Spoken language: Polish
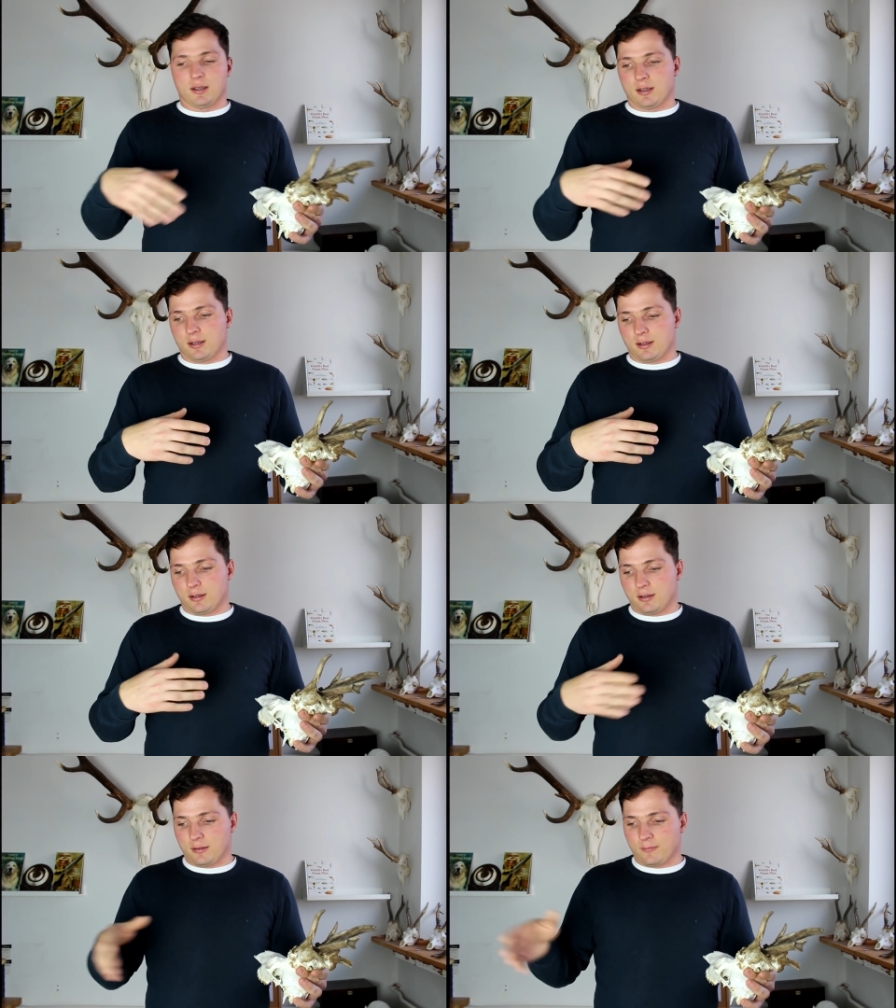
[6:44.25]
E,
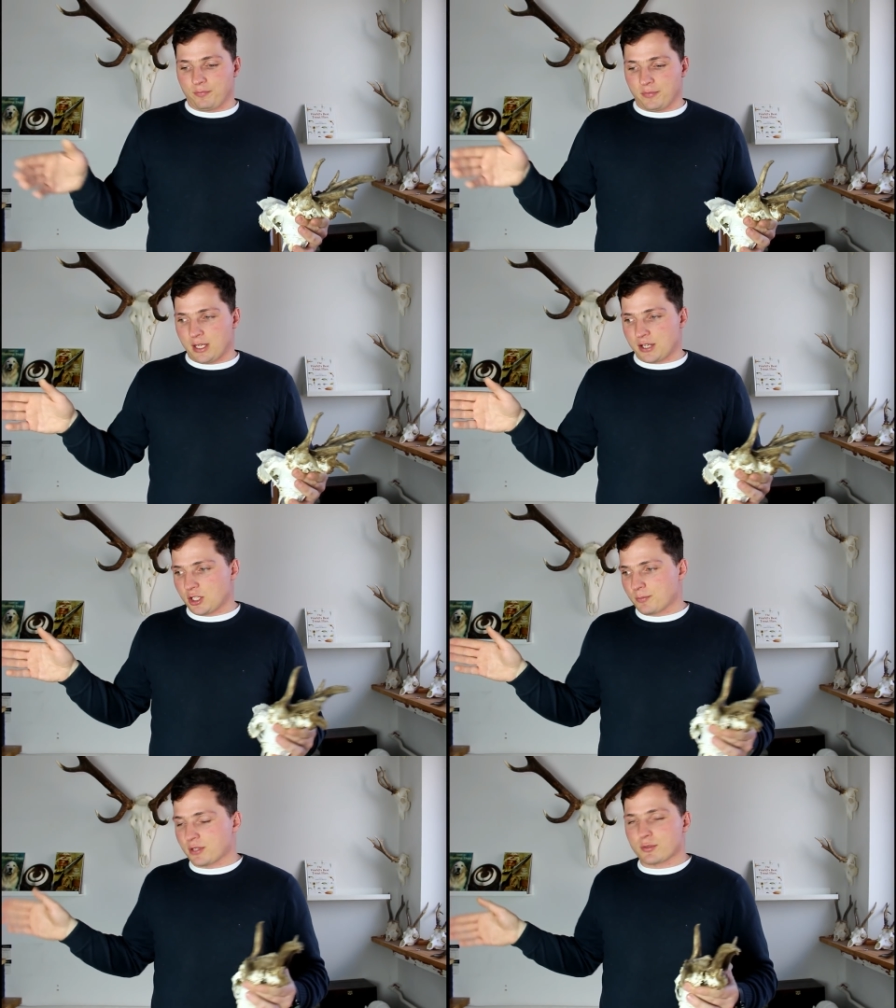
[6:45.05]
ja
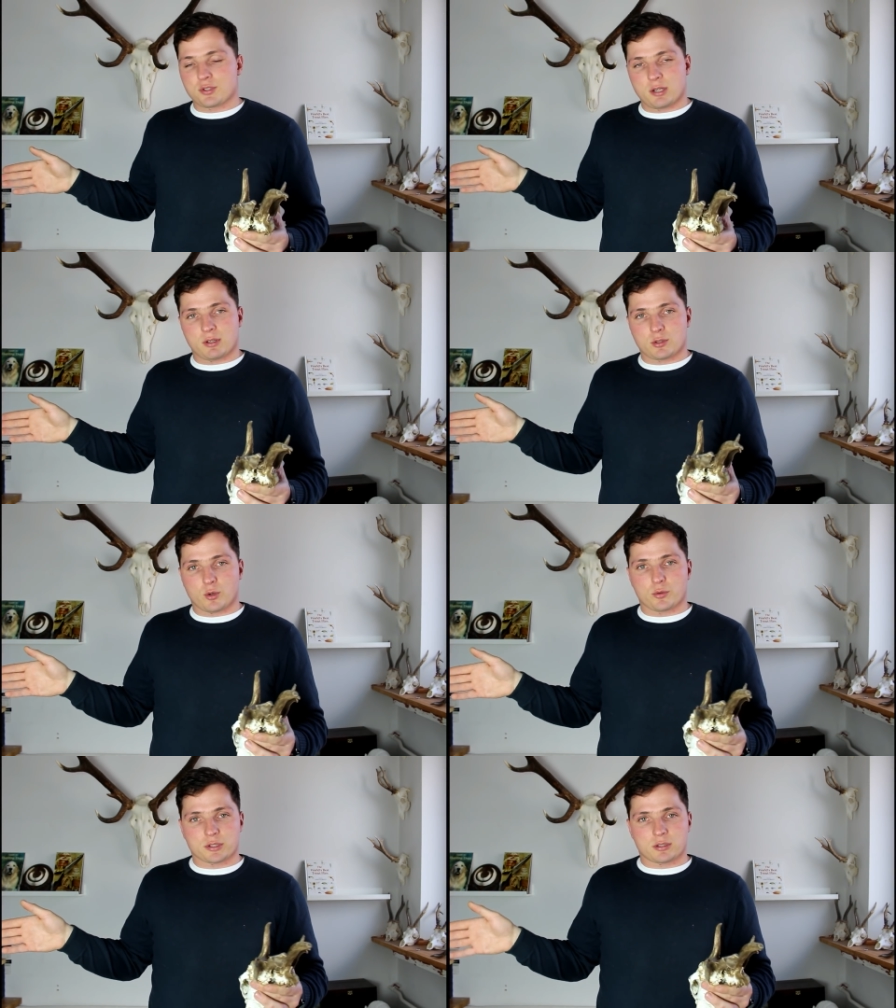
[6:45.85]
się przewróciłem na
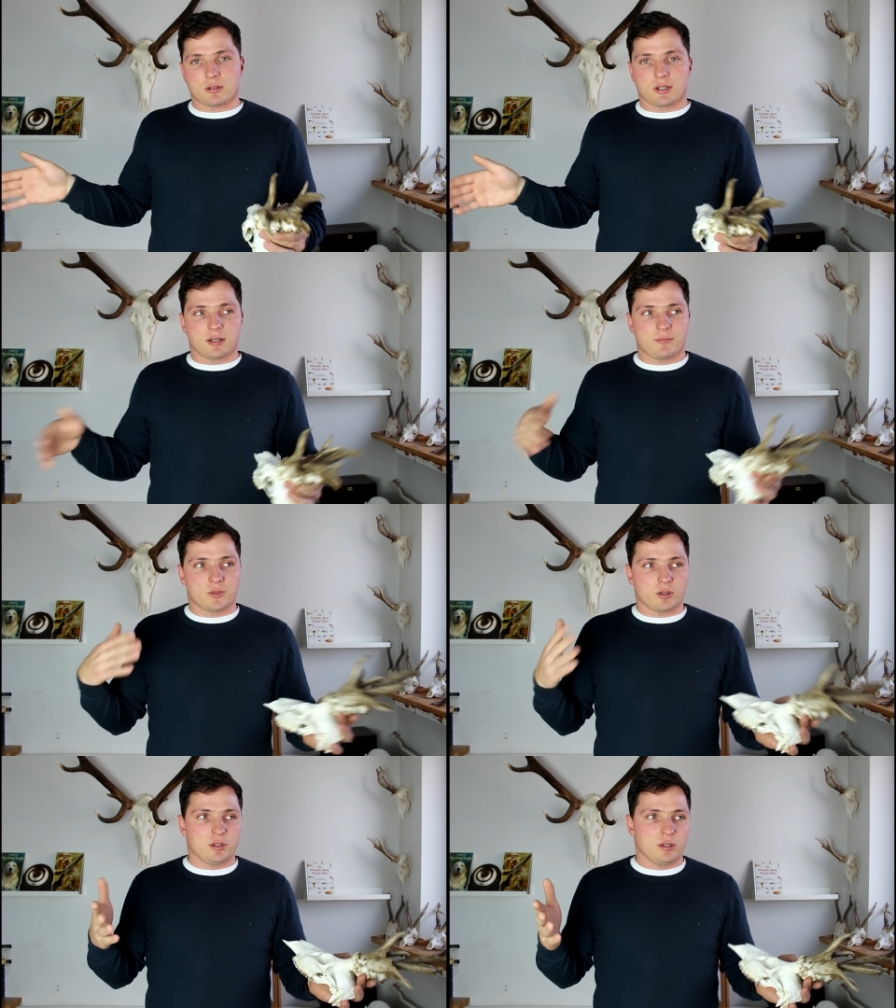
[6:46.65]
drugą stronę,
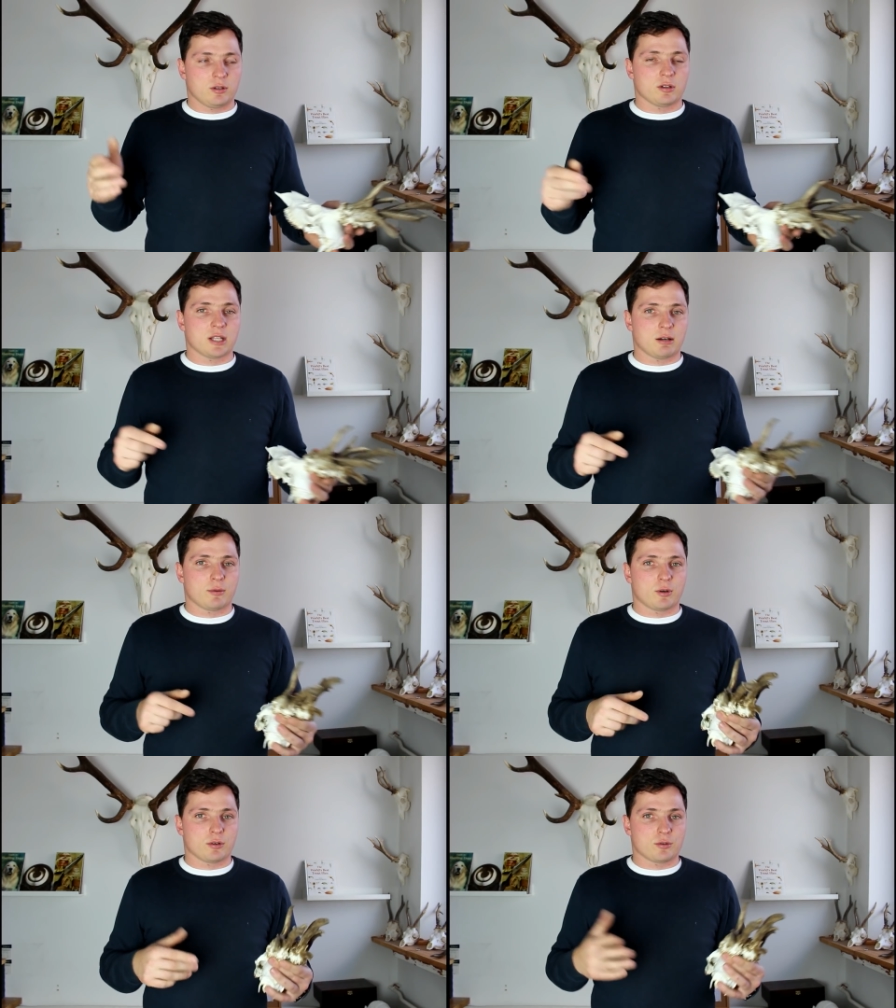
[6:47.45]
no i
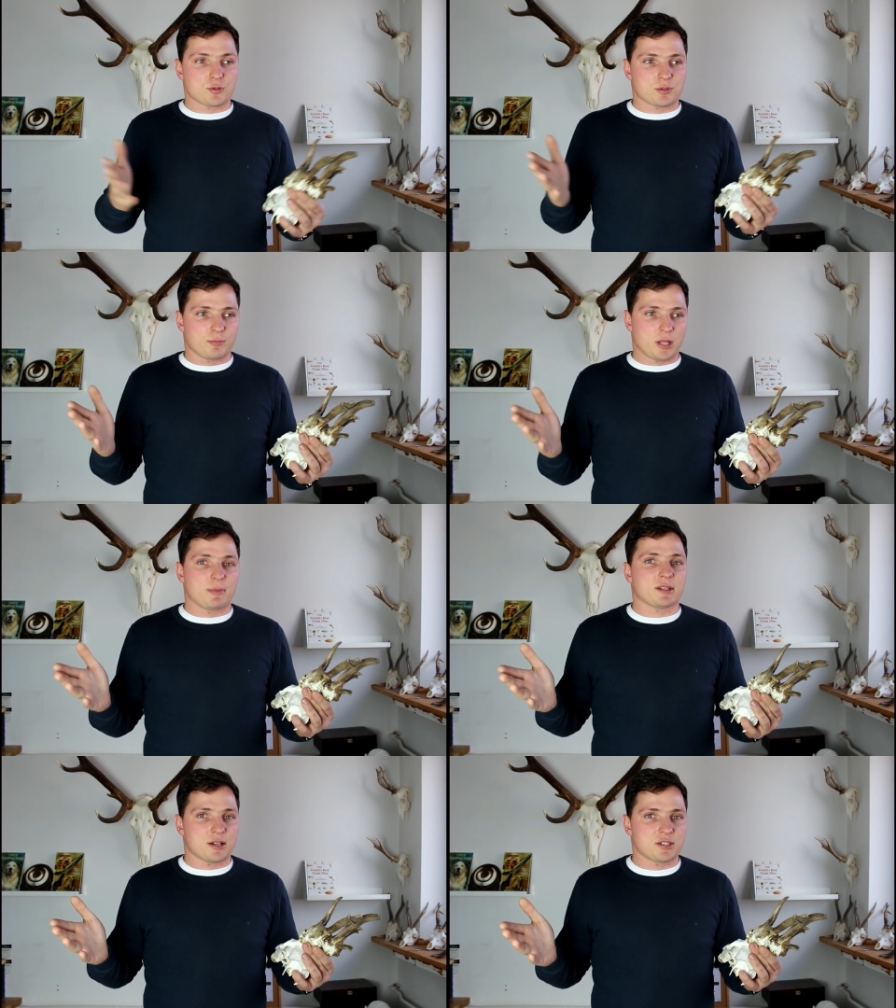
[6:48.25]
oglądałem go już na
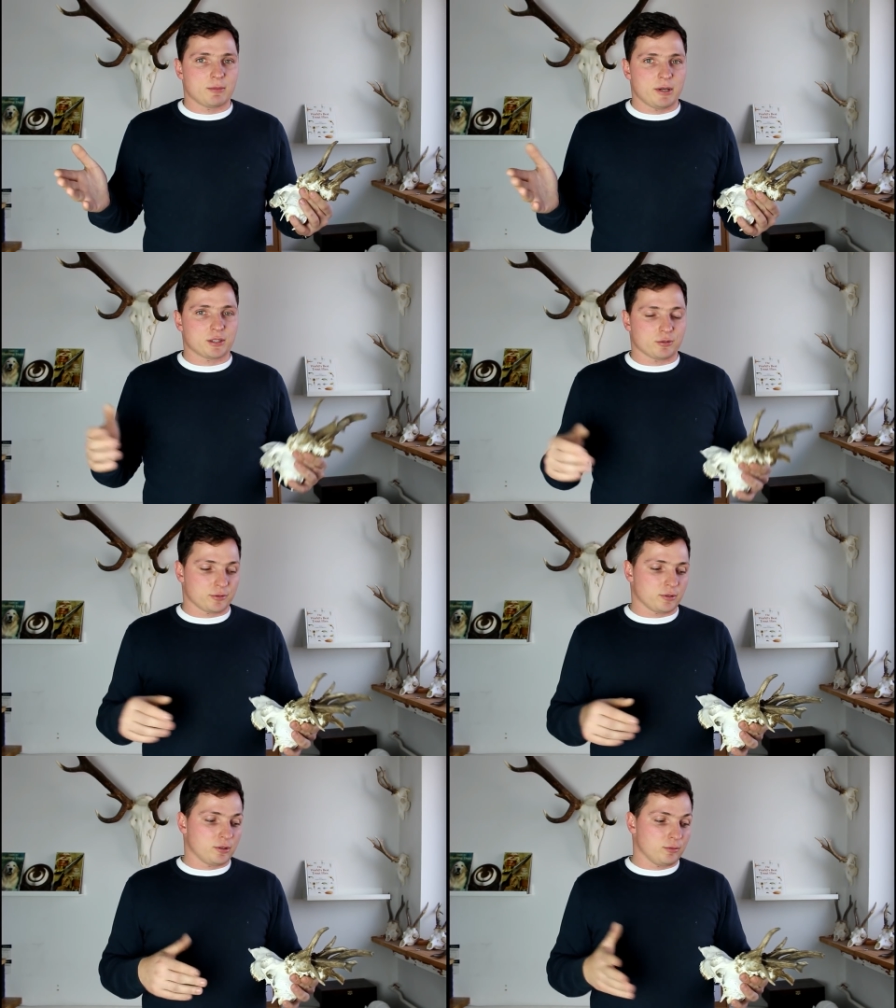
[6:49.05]
15 metrów.
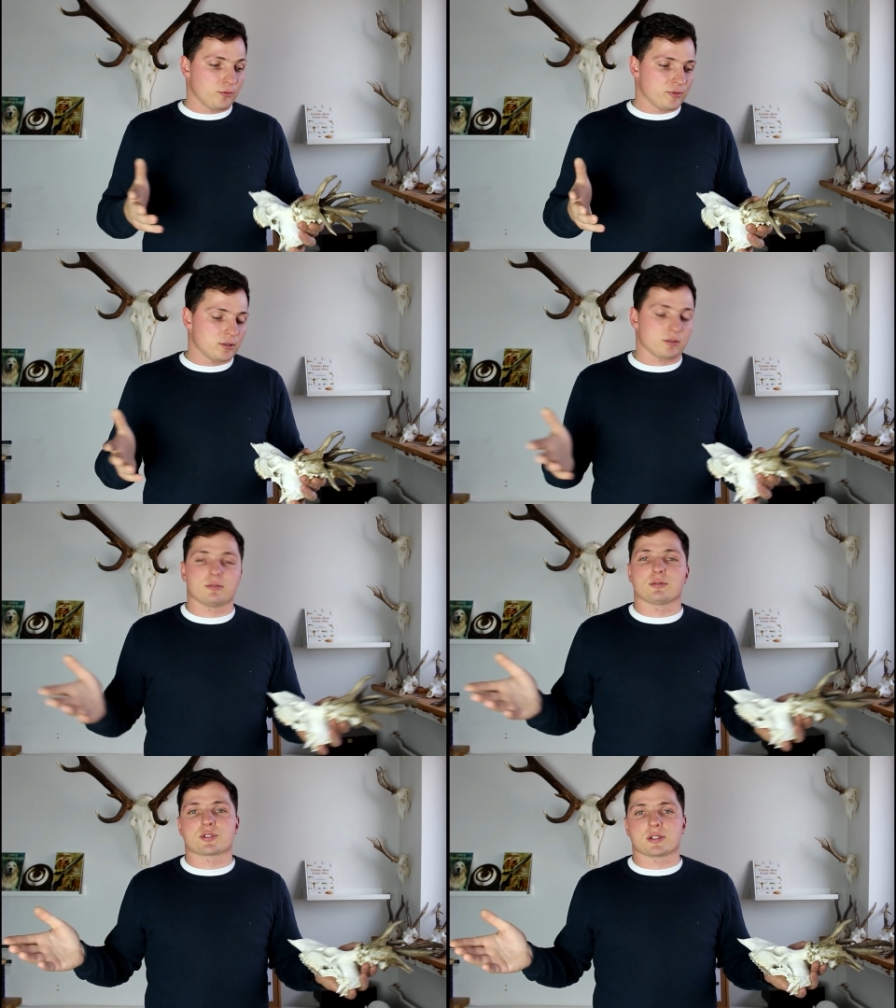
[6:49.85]
No mówię, no
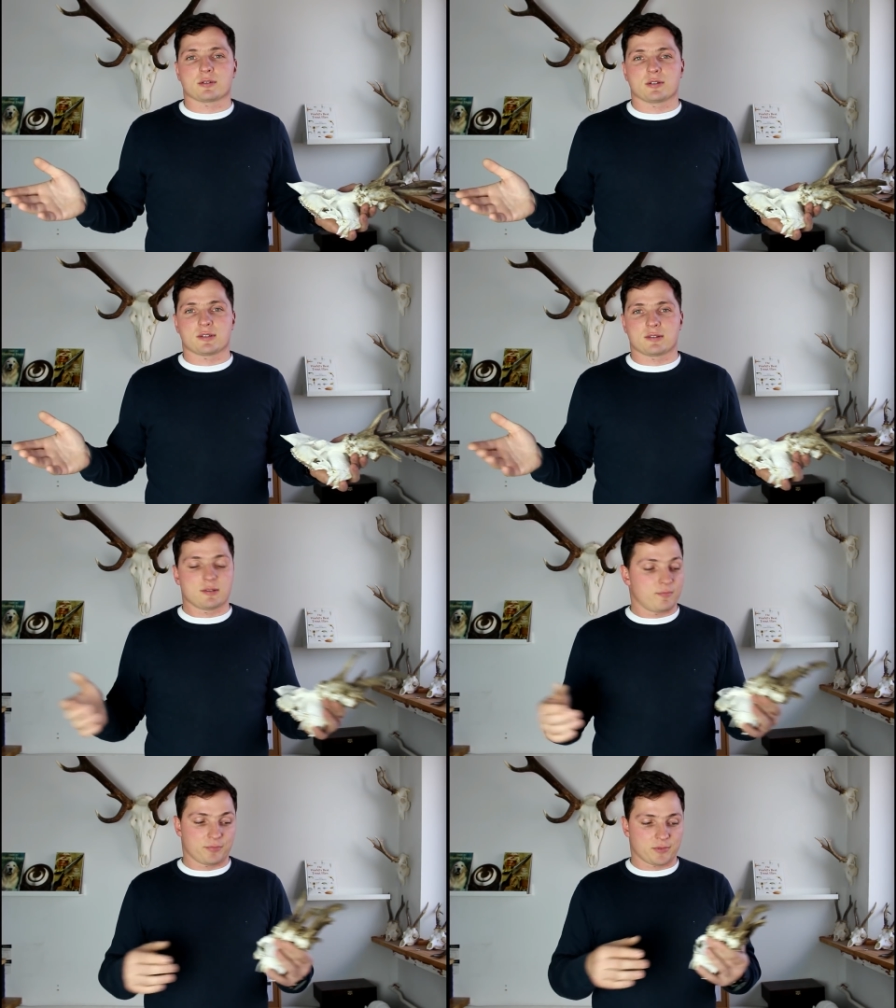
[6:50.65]
kurczę, to
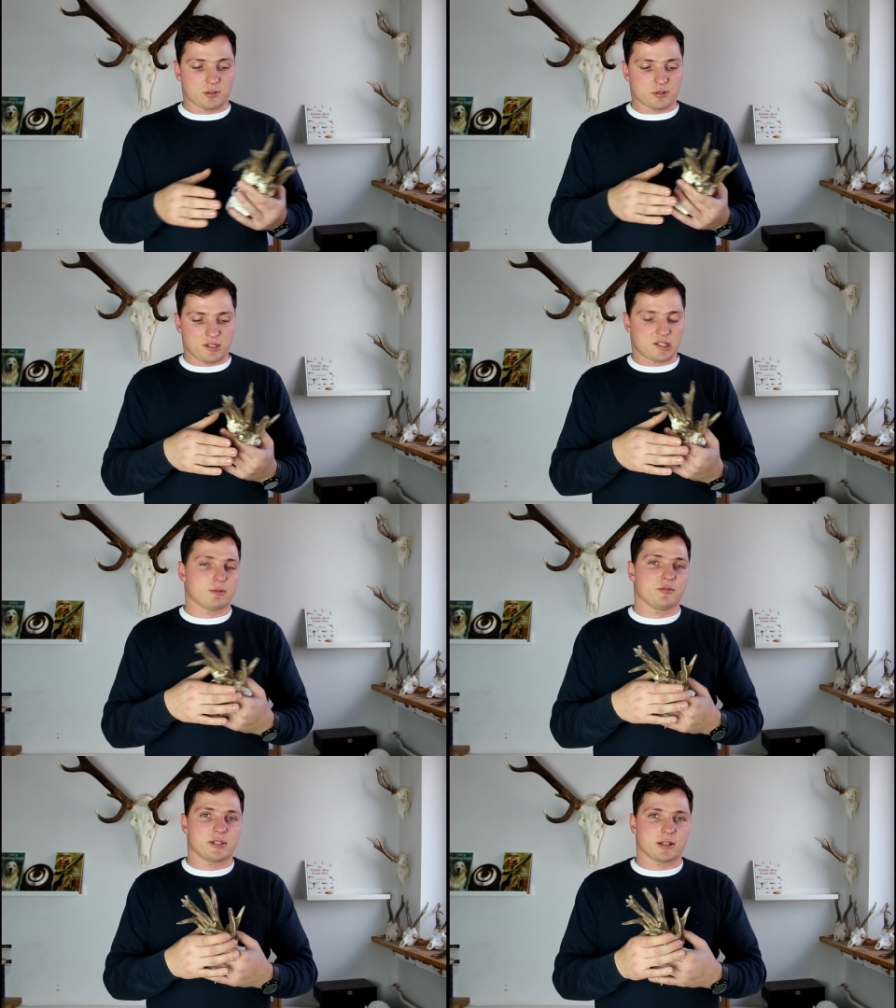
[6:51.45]
jest coś
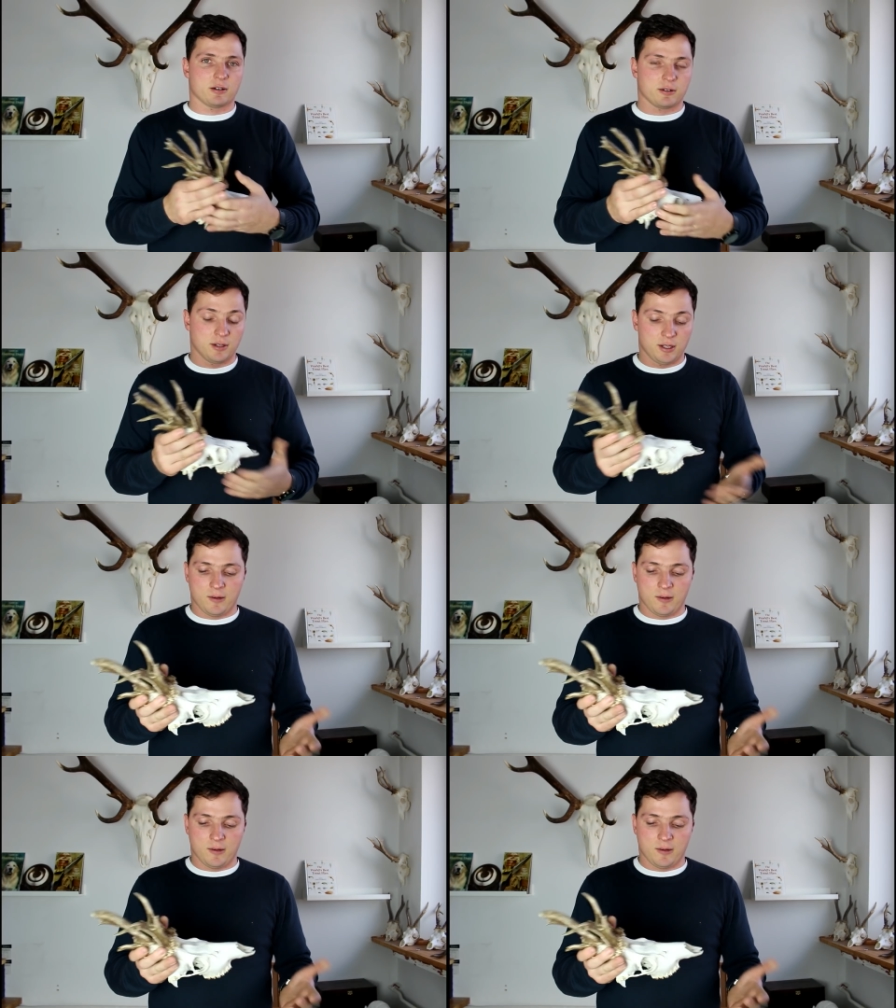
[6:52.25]
niesamowitego.